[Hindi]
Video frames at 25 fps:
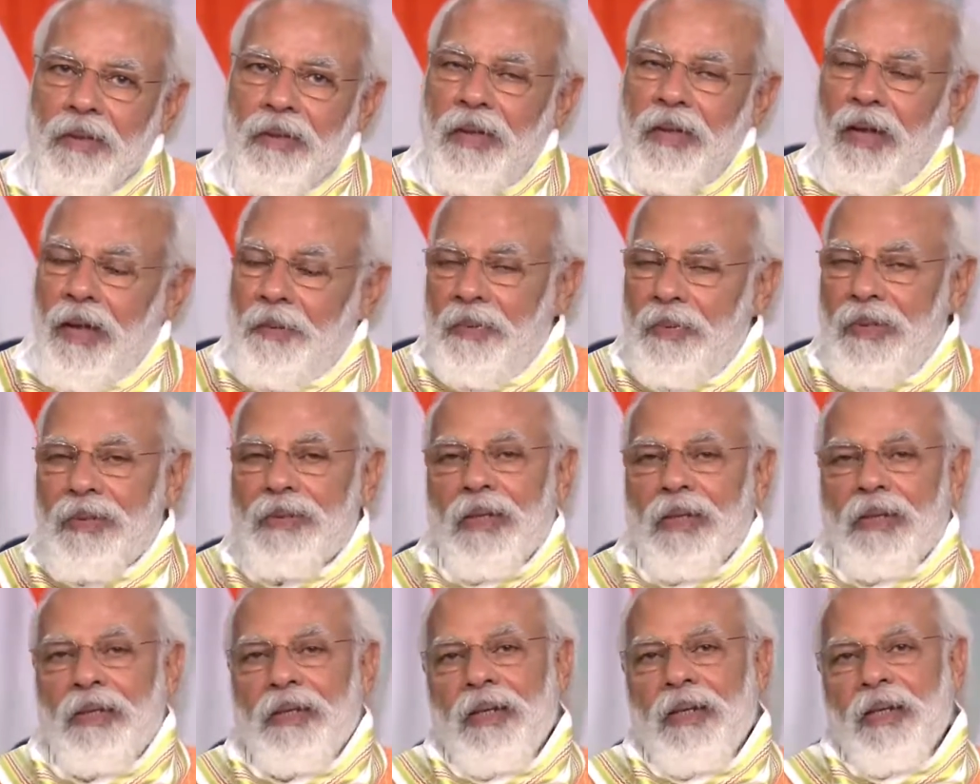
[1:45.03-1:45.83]
ये भी
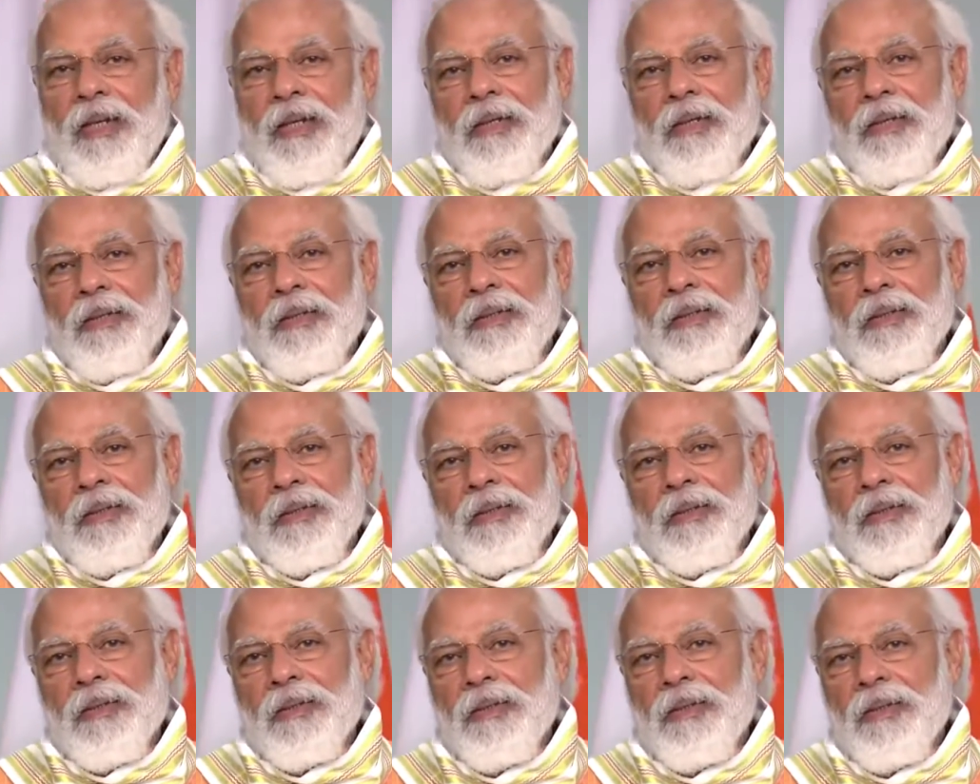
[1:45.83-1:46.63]
सही है
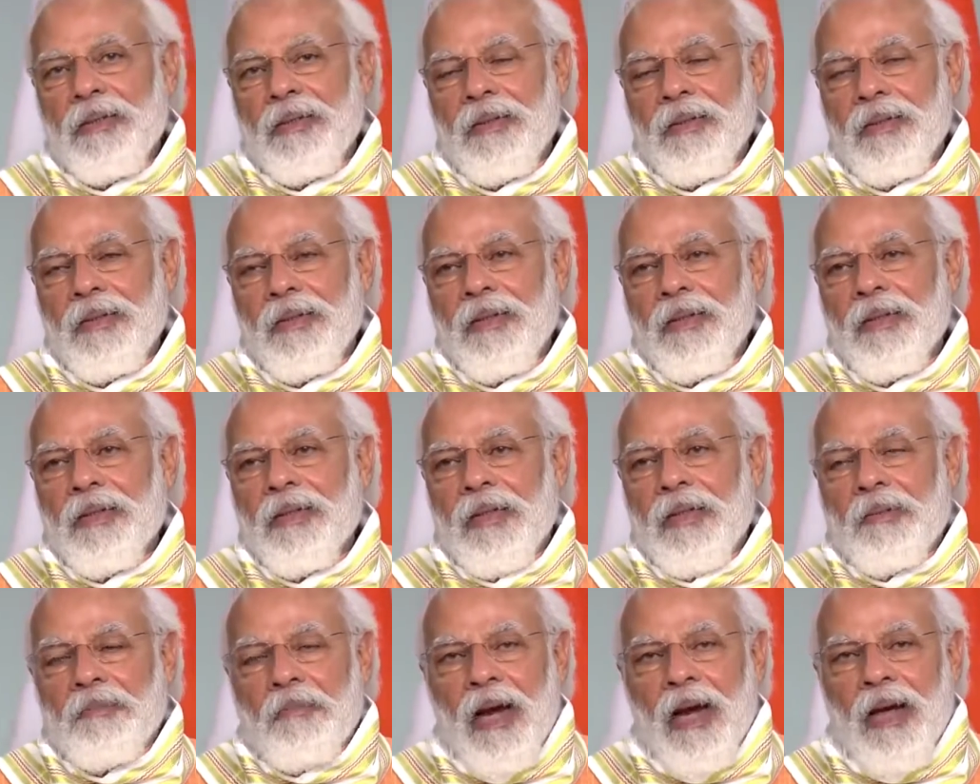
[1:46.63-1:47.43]

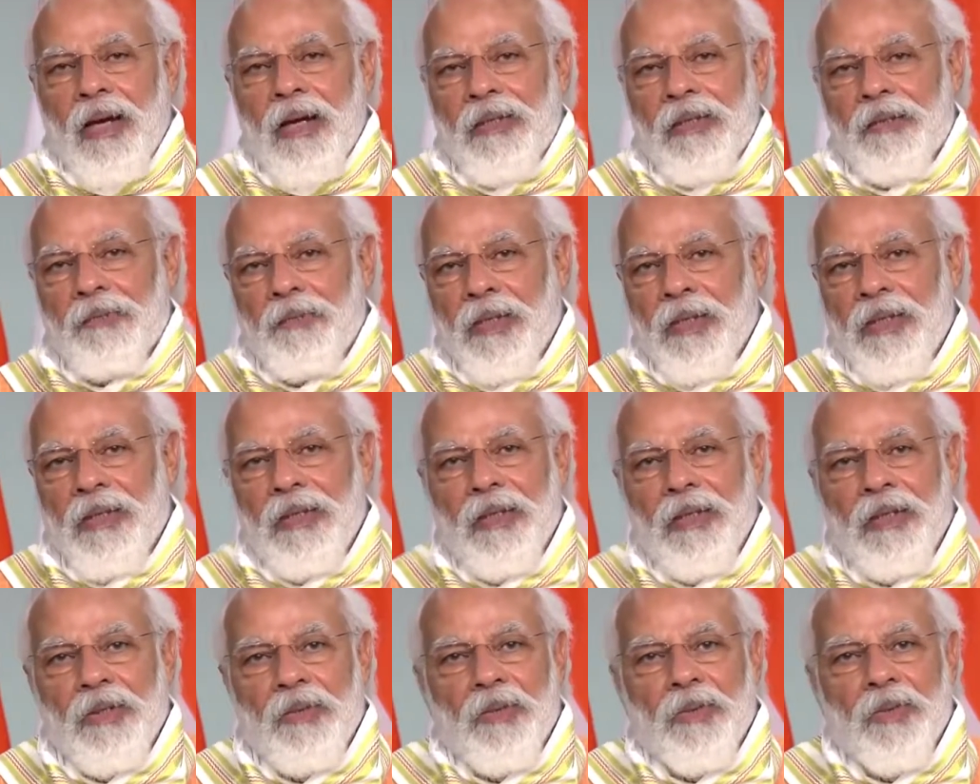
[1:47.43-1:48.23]
कि मानस
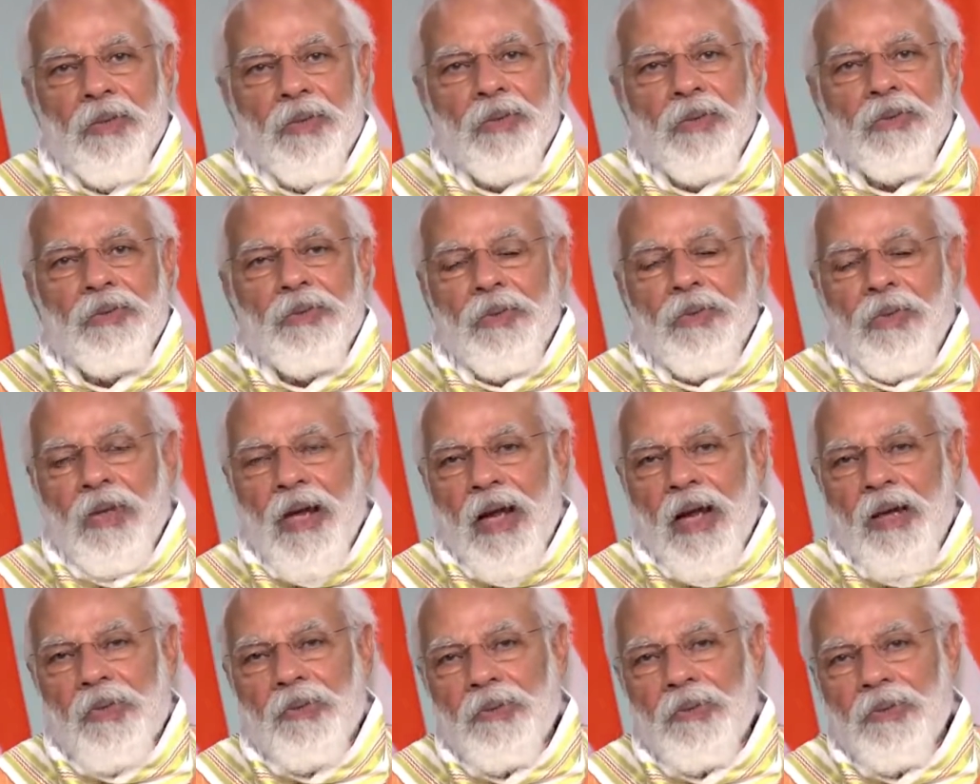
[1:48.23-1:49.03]
मंदिर हो
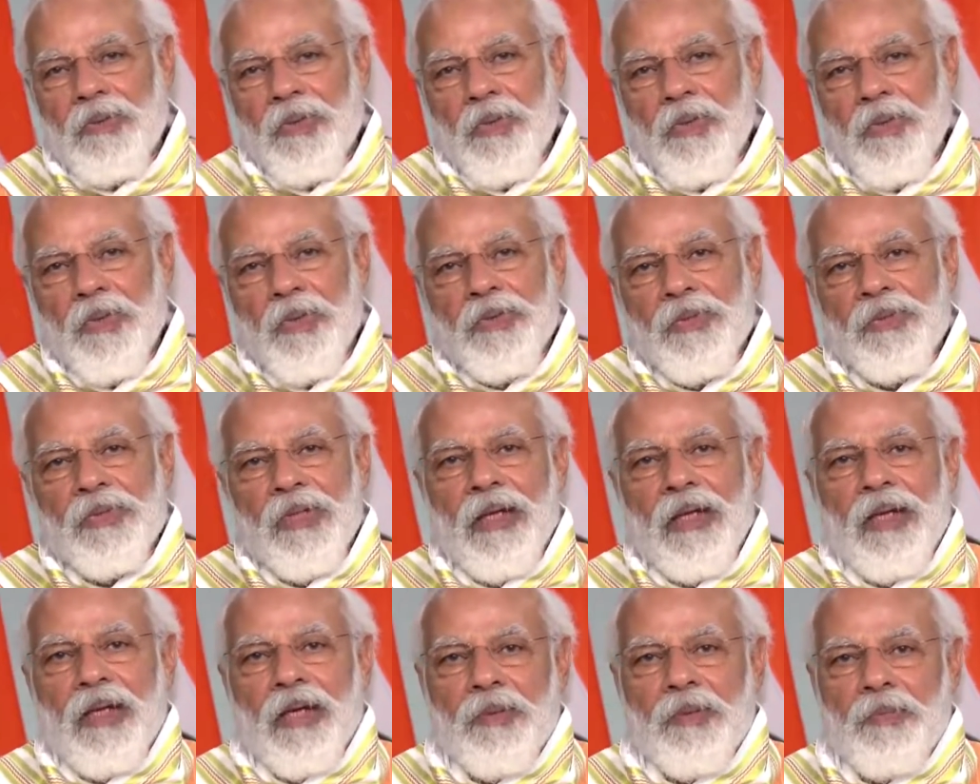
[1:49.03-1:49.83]
दुर्गा कुंड हो
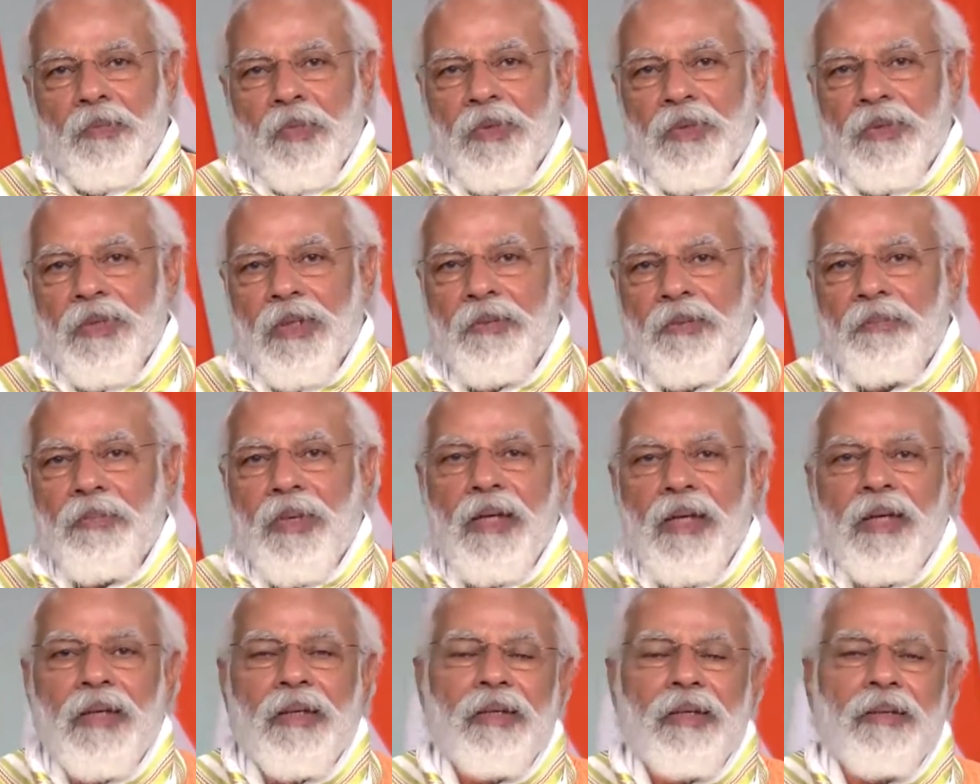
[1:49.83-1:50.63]
संकट मोचन
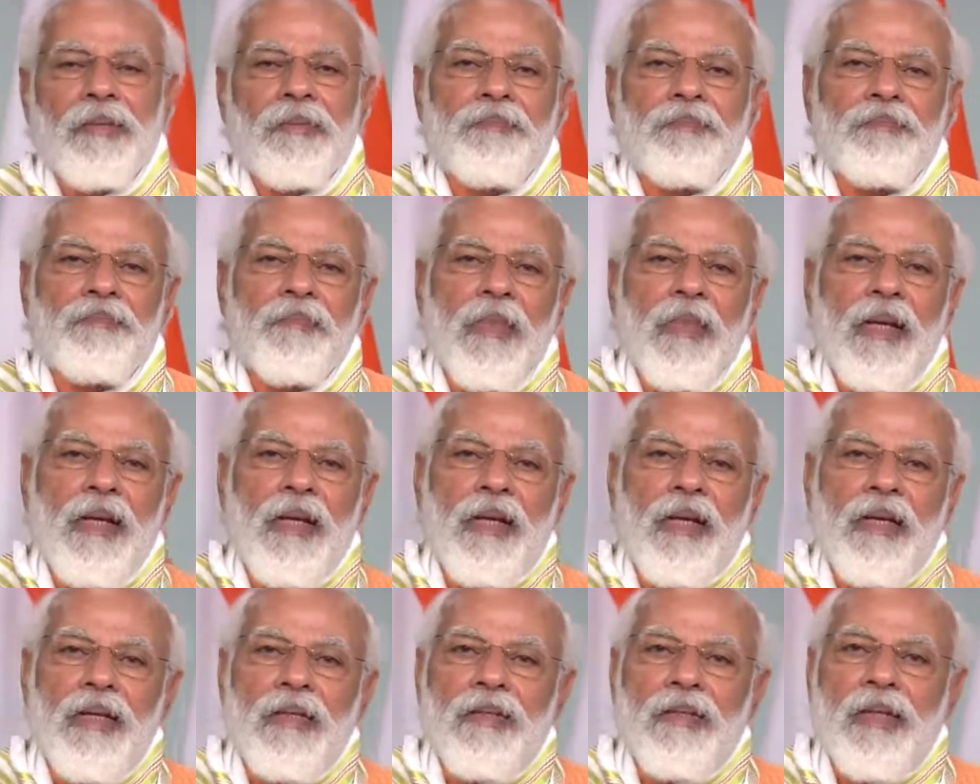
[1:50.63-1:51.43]
में
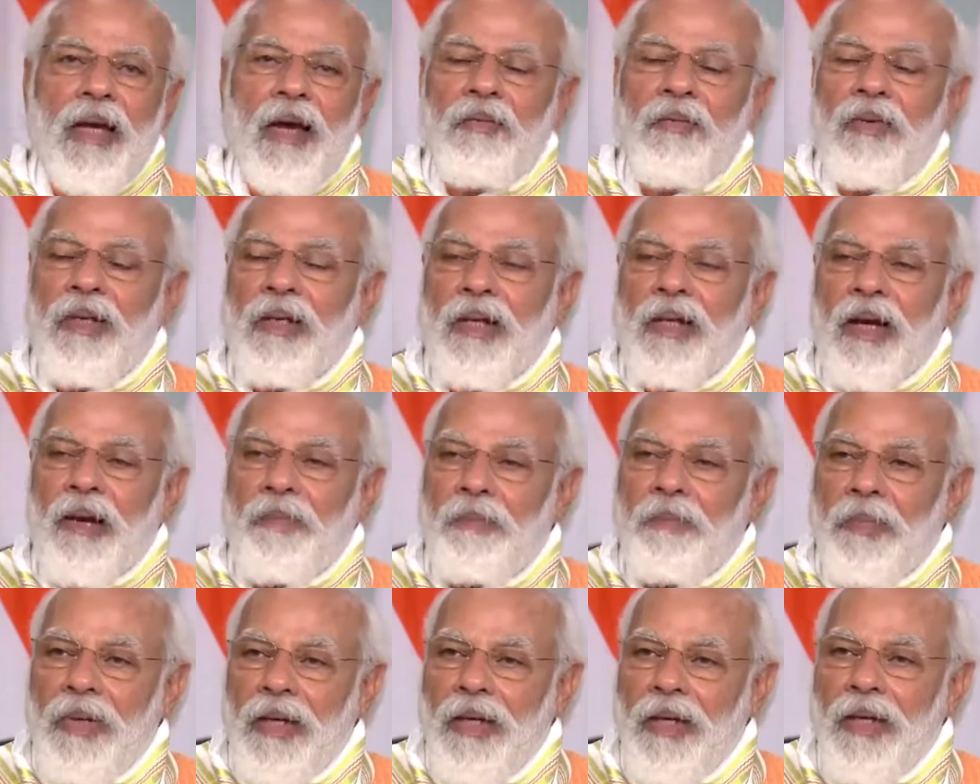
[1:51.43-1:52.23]
सावन का
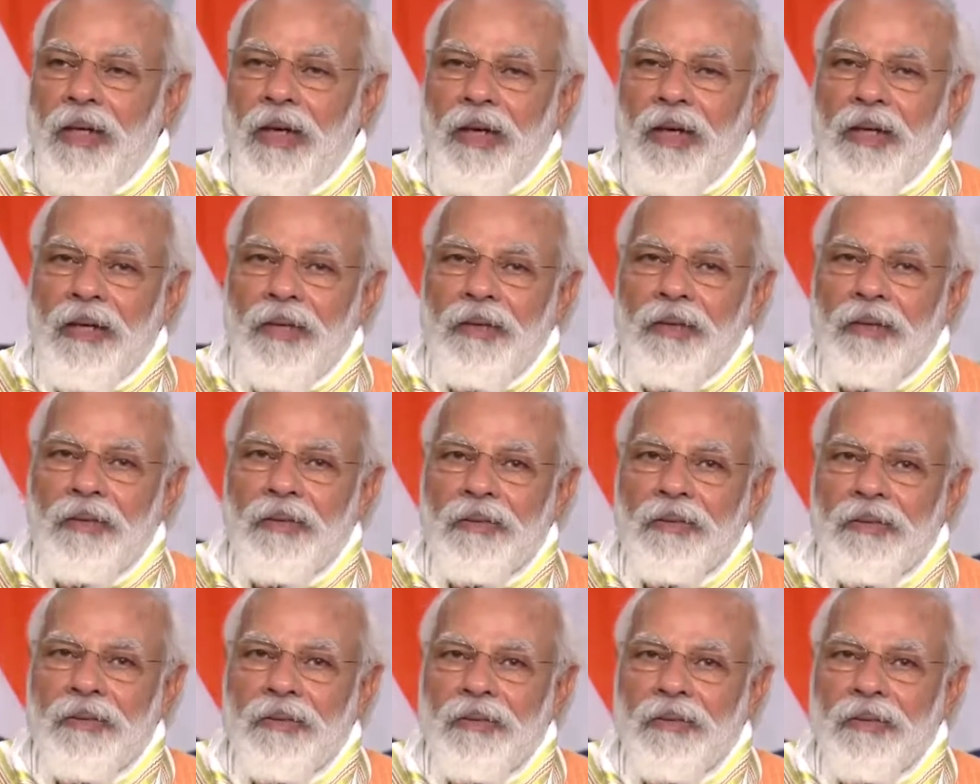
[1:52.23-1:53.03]
मेला
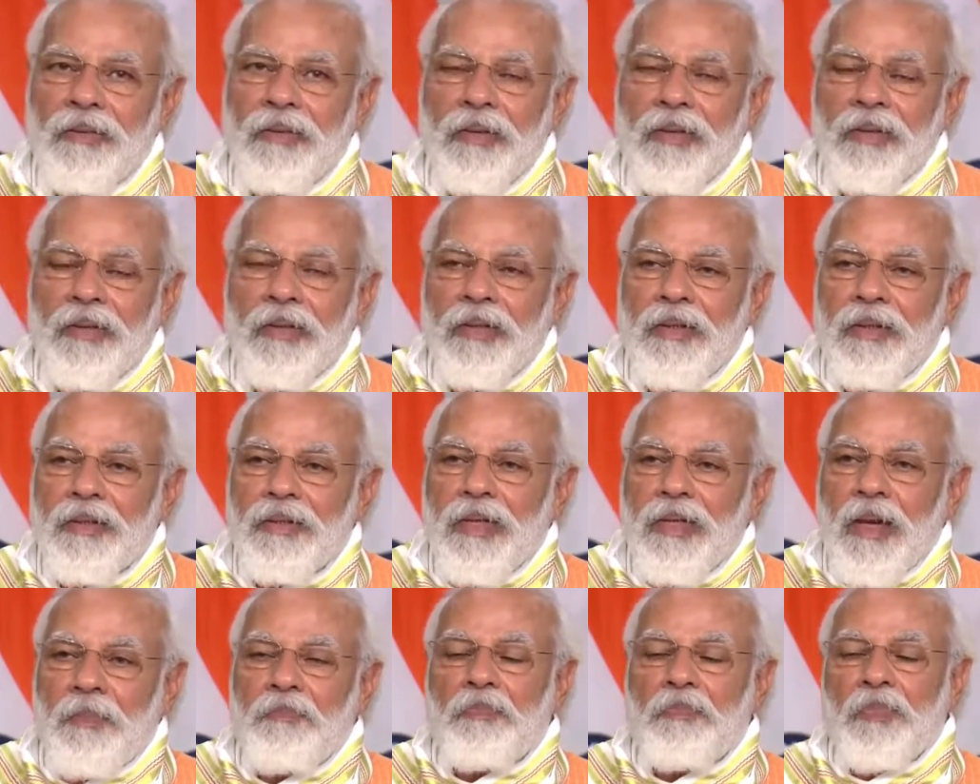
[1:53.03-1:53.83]

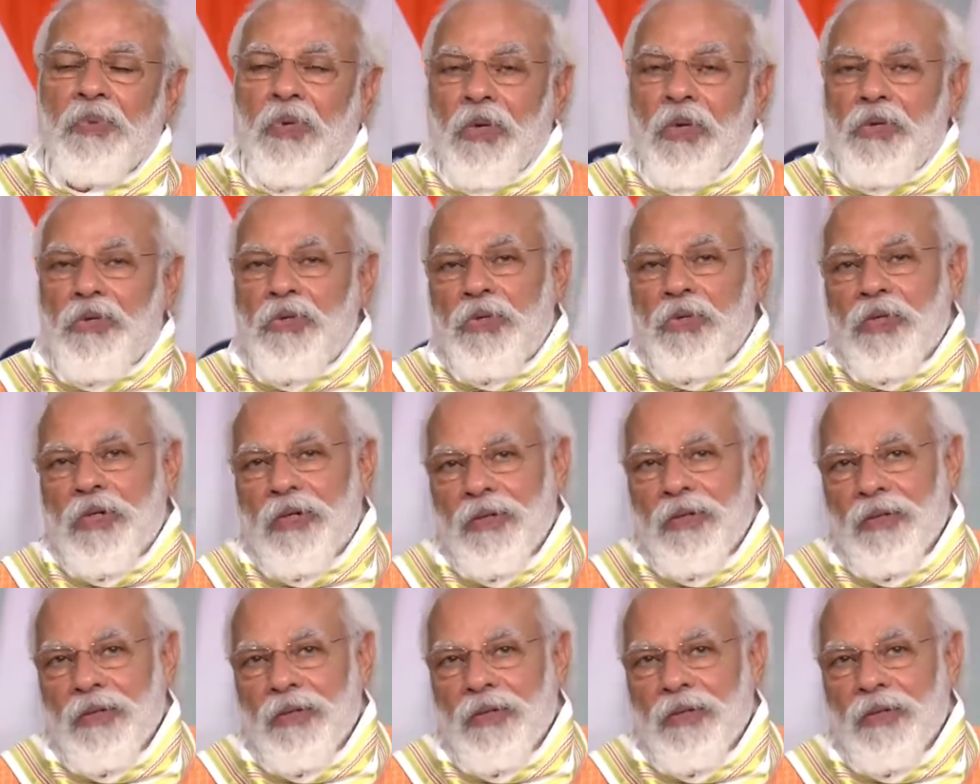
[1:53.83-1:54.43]
सब कुछ